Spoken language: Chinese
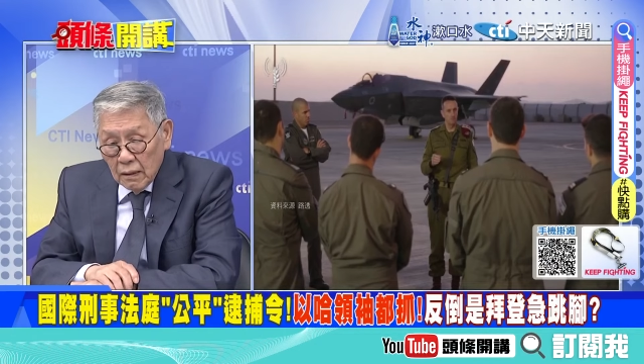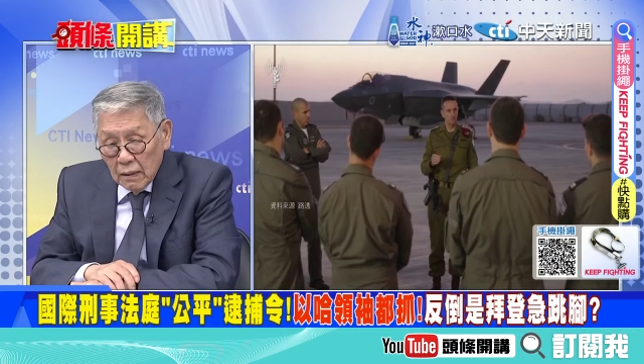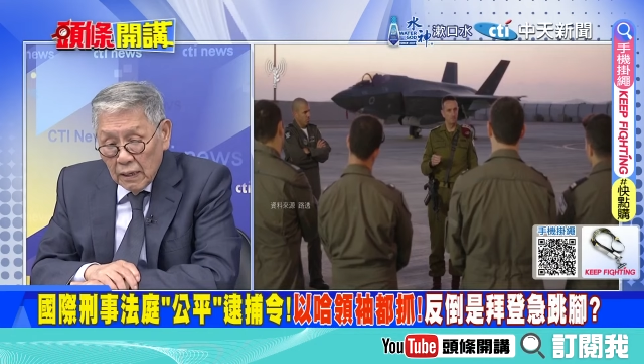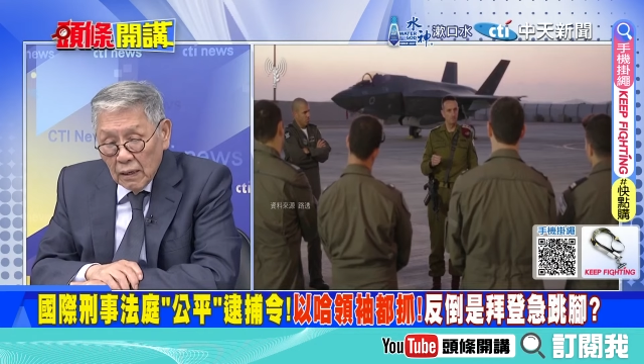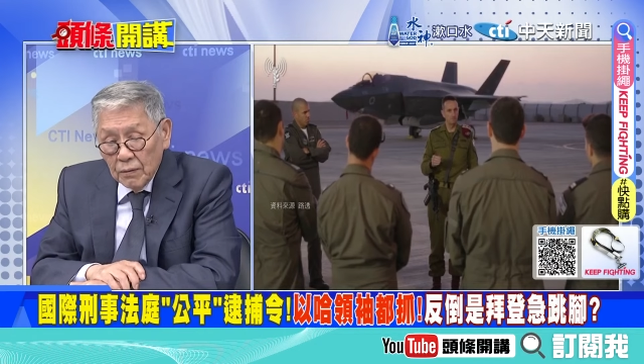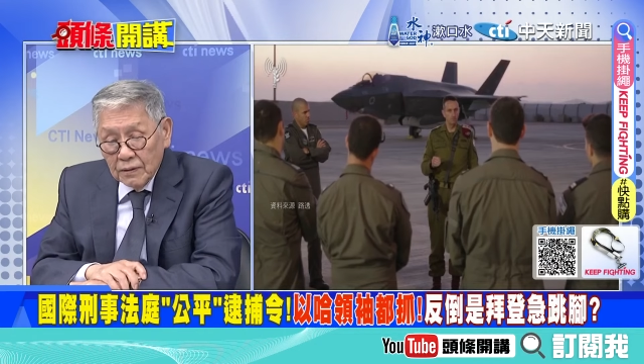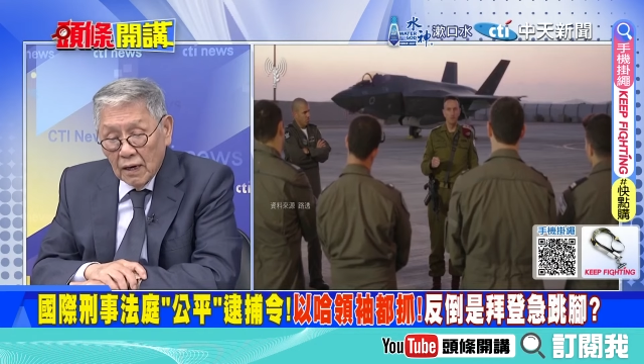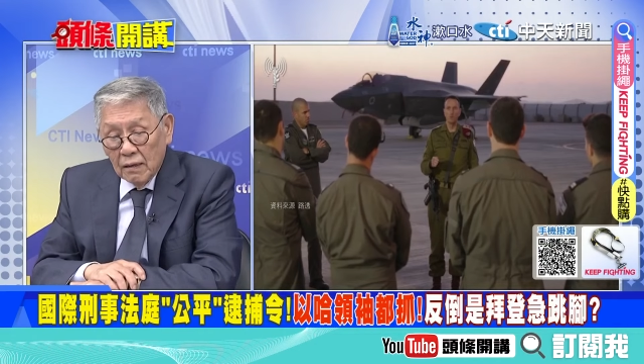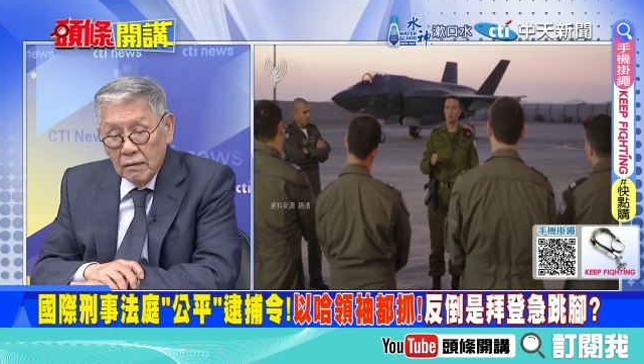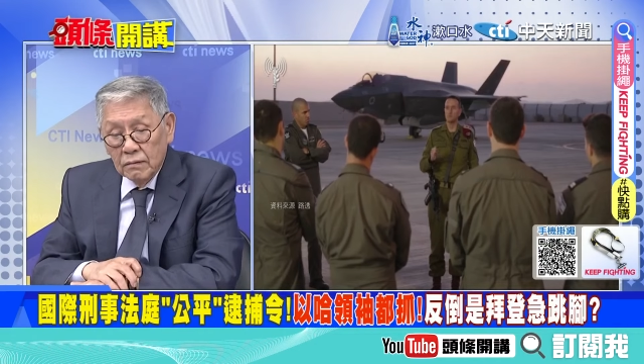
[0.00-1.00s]
联合国
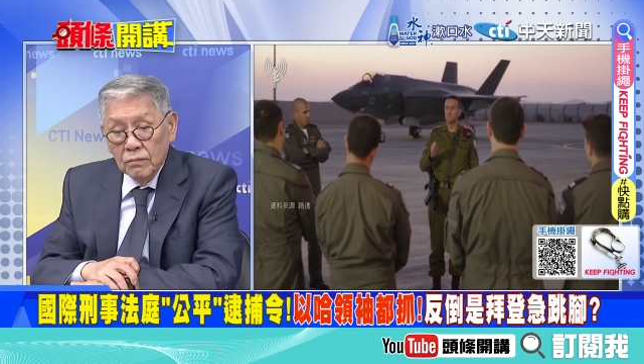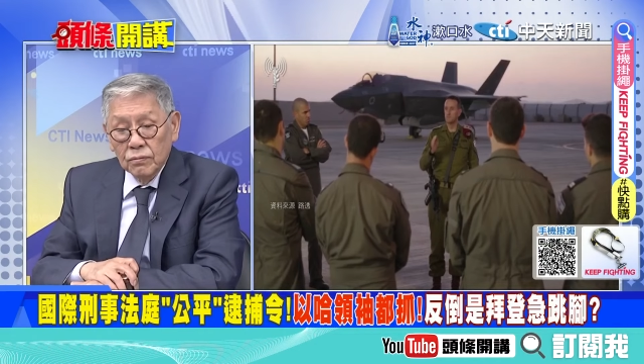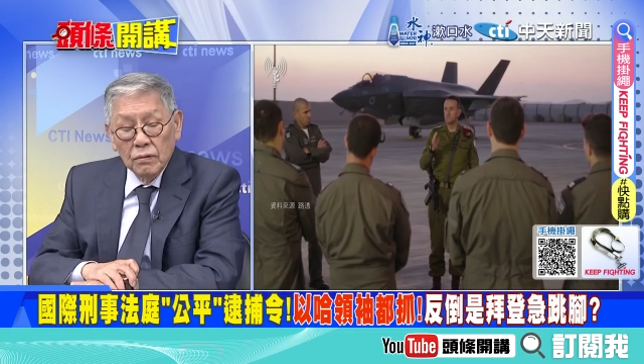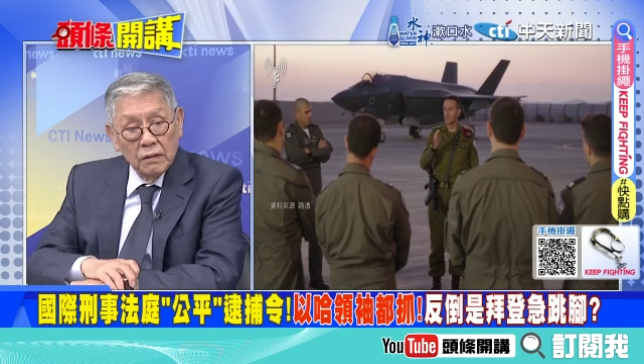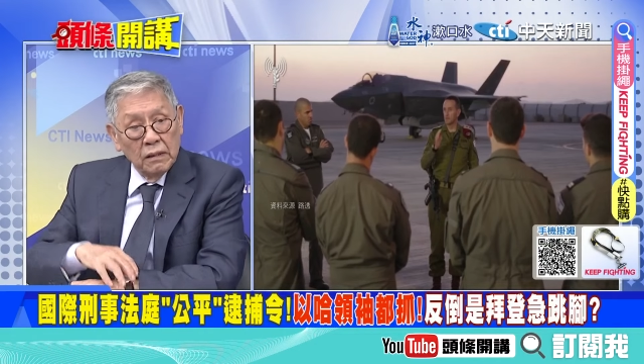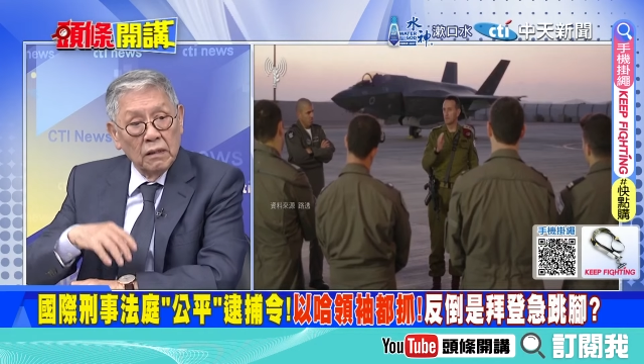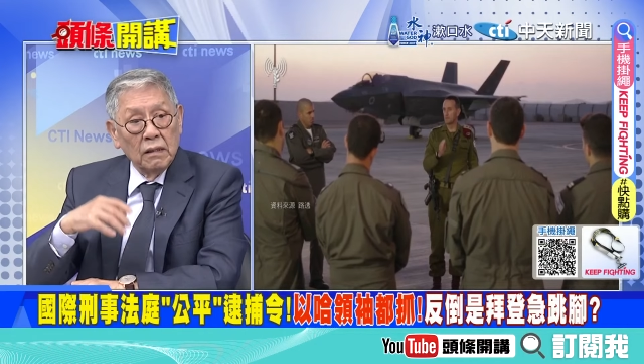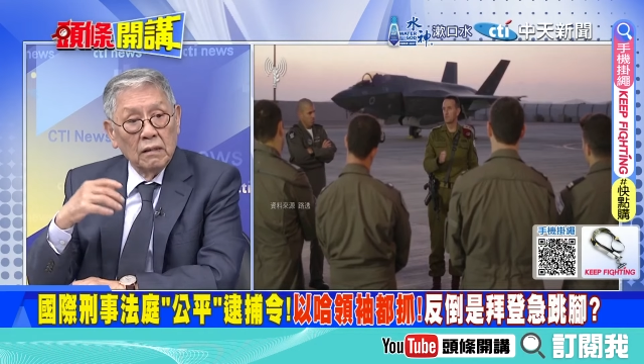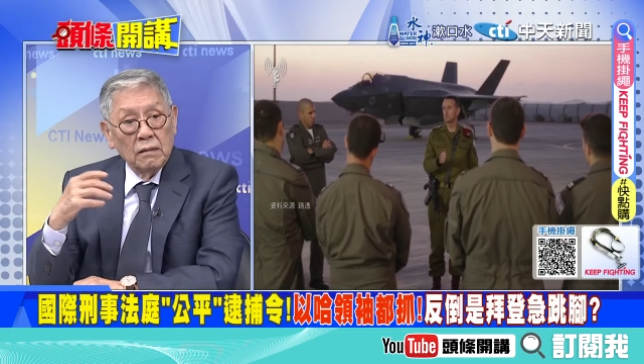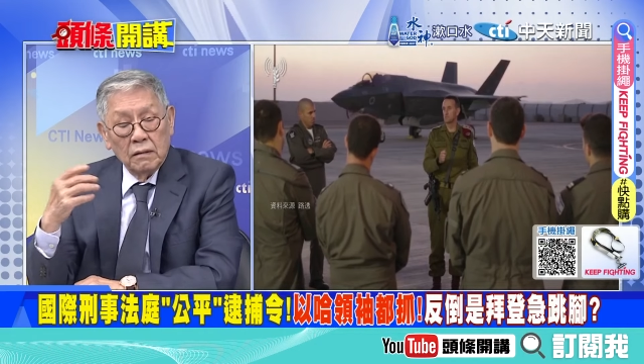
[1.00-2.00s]
讲的就是说
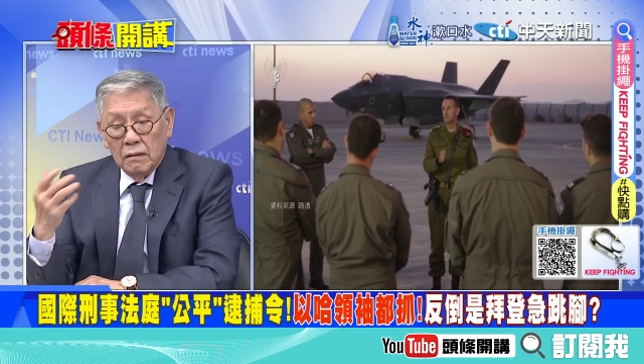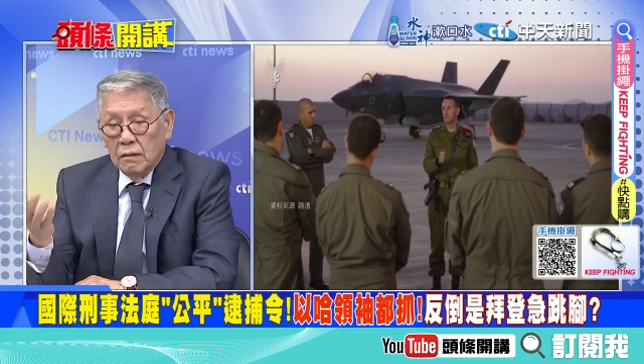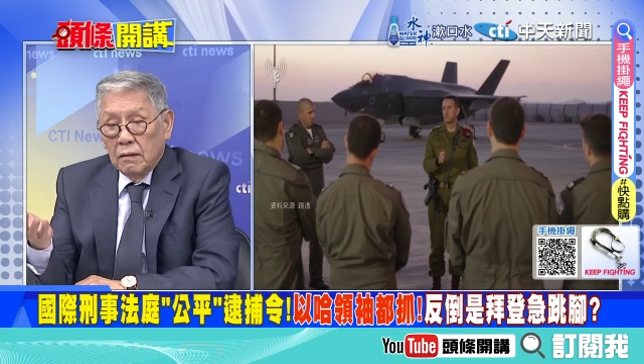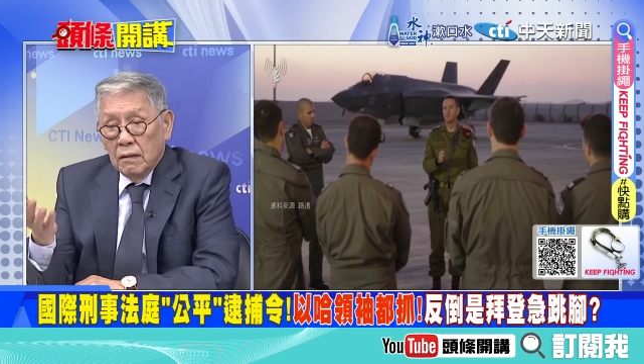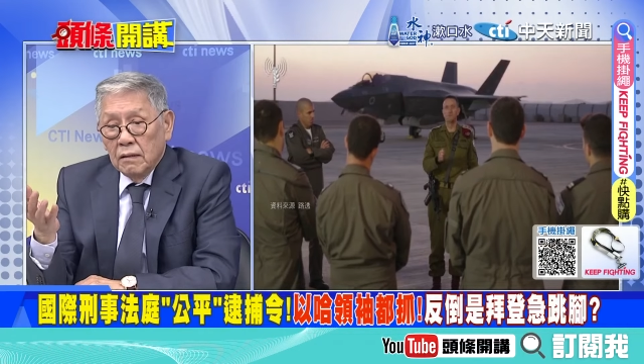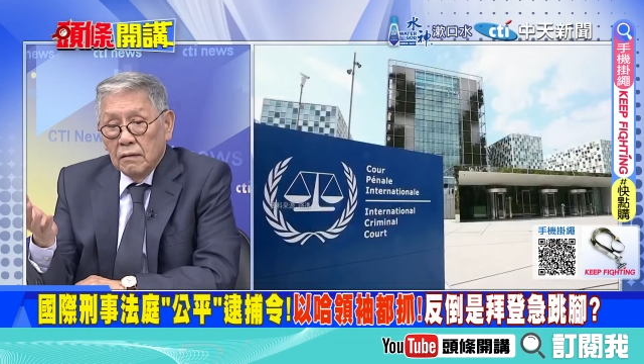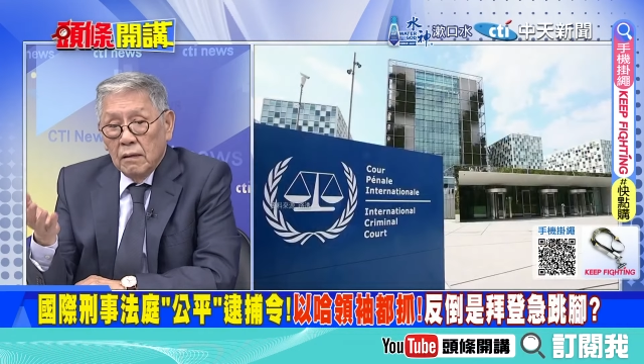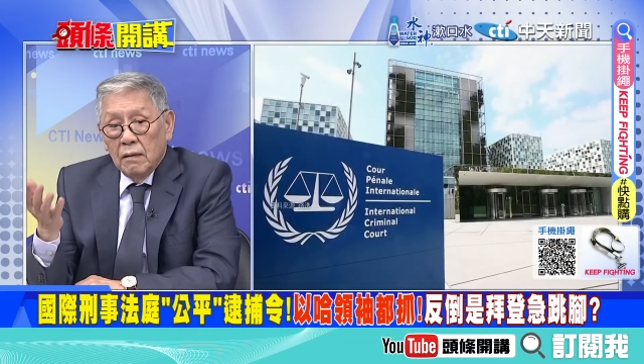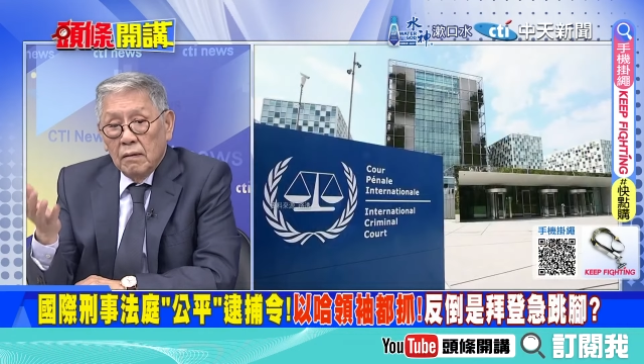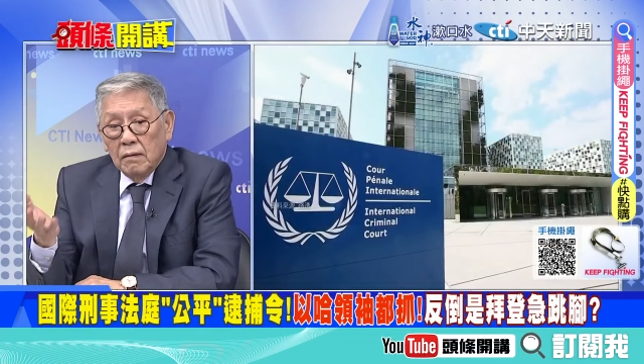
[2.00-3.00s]
你
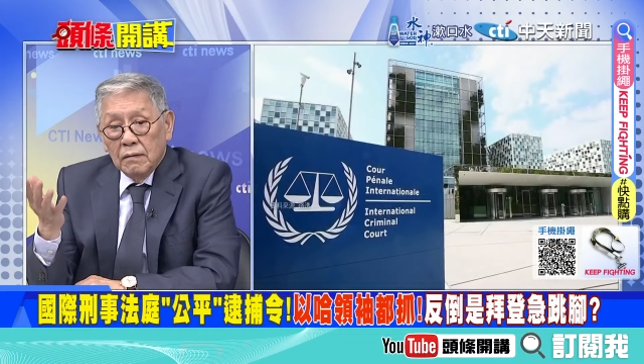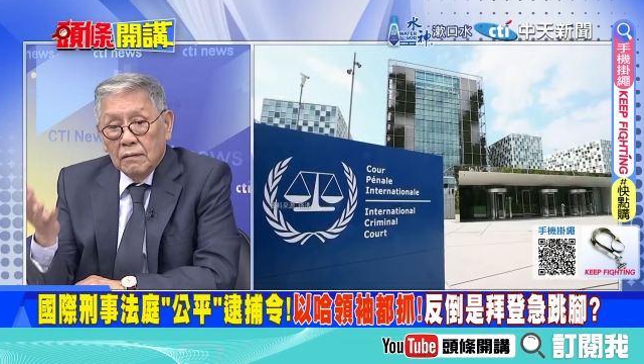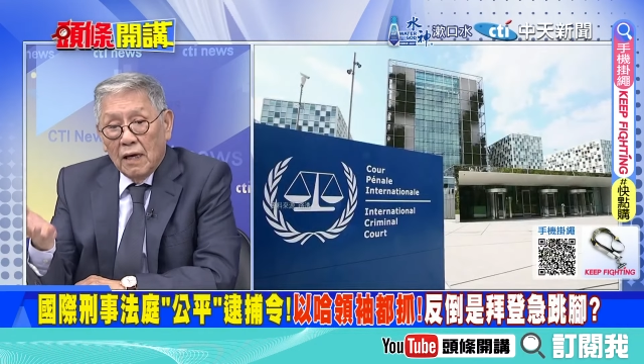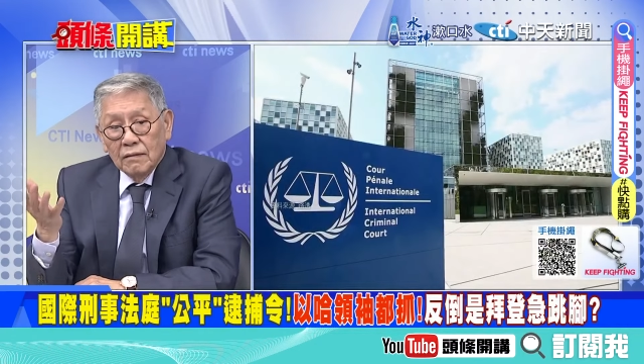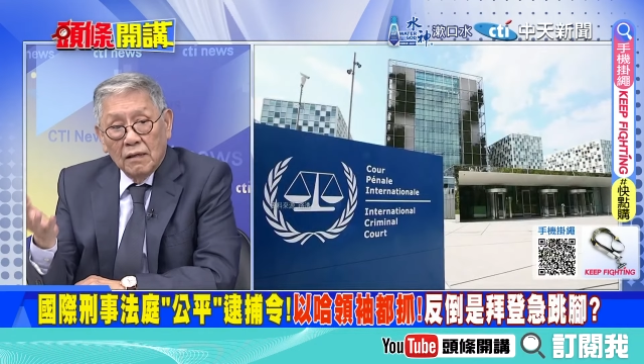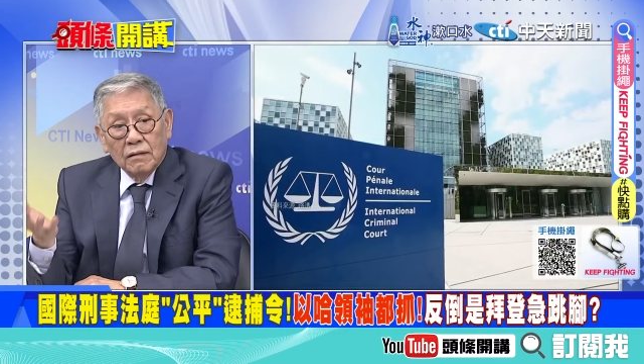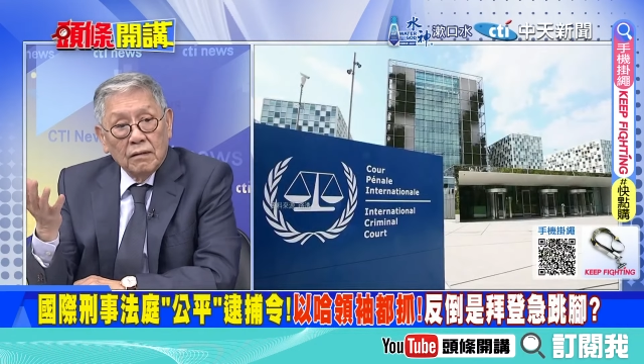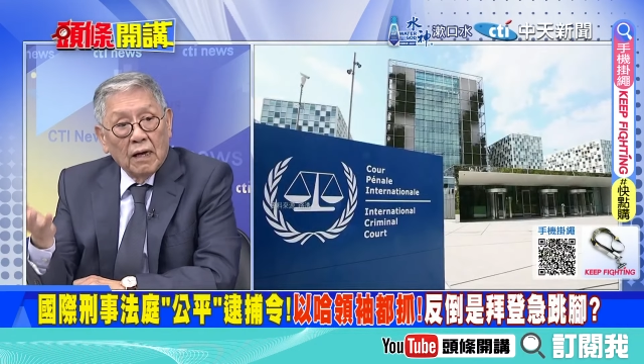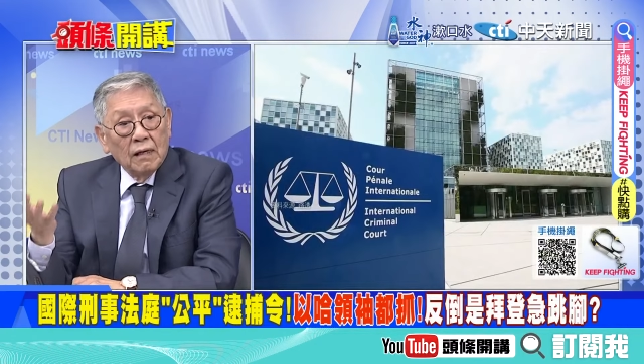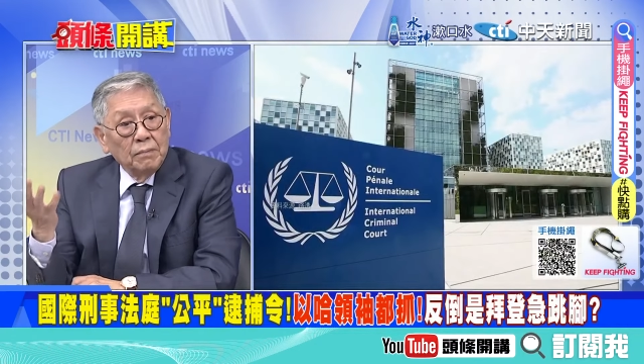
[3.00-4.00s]
加沙
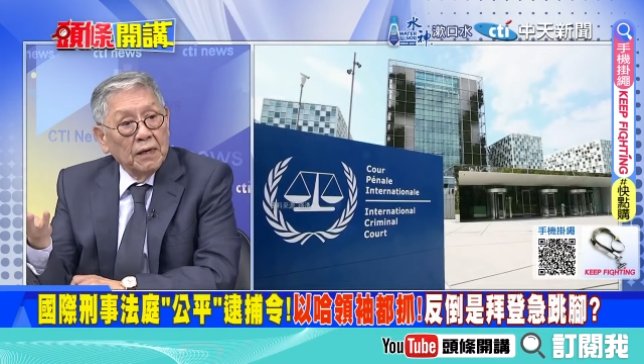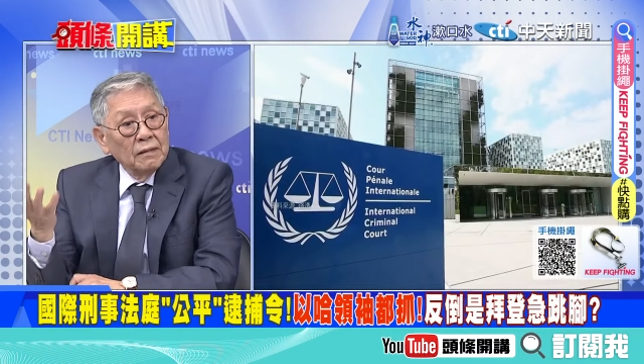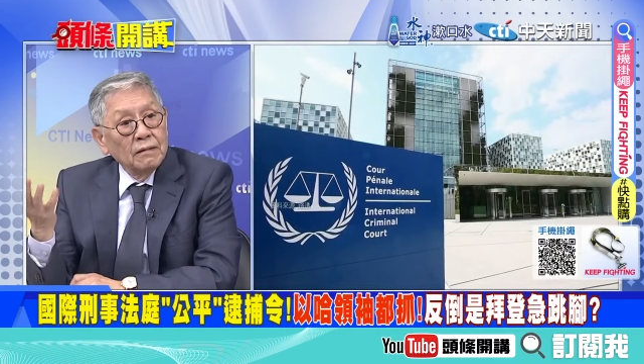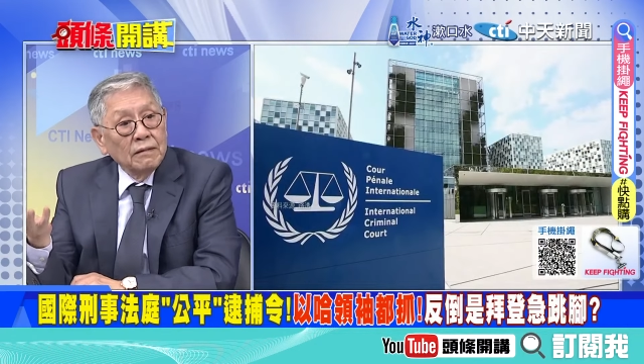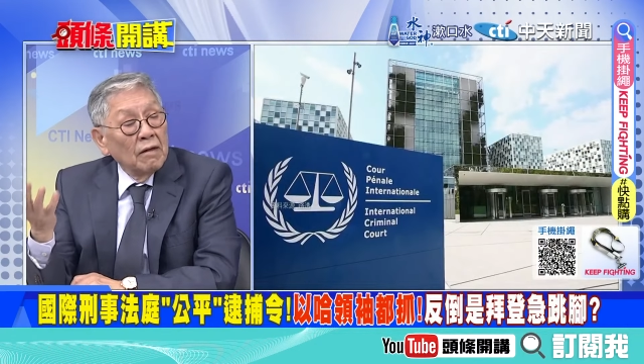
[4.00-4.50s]
走廊那边。